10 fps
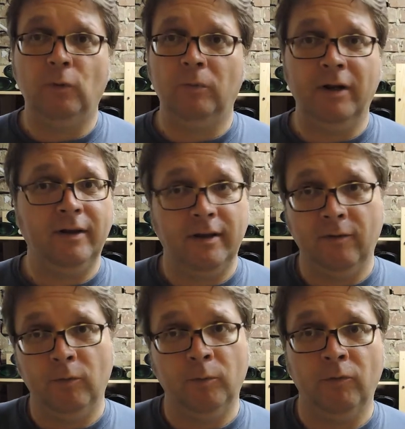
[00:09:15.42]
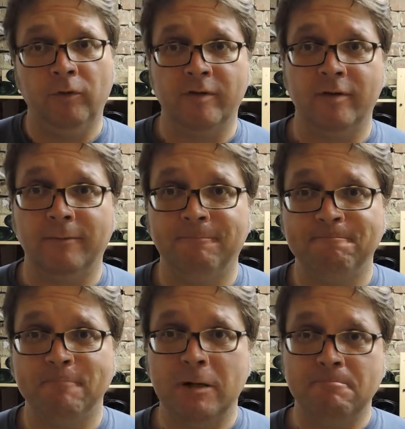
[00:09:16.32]
Tut mir leid, der hat 45.
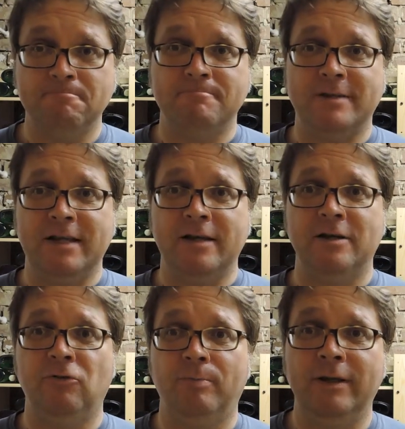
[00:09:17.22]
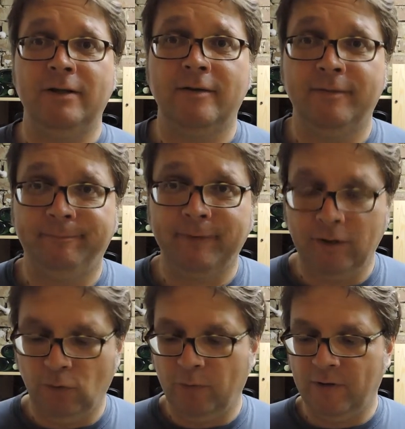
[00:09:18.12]
Ja, der spielt
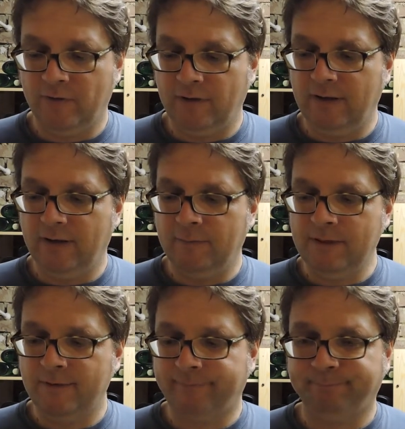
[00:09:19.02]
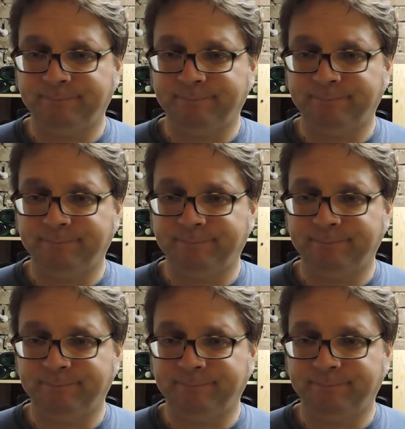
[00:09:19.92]
in der obersten Liga mit.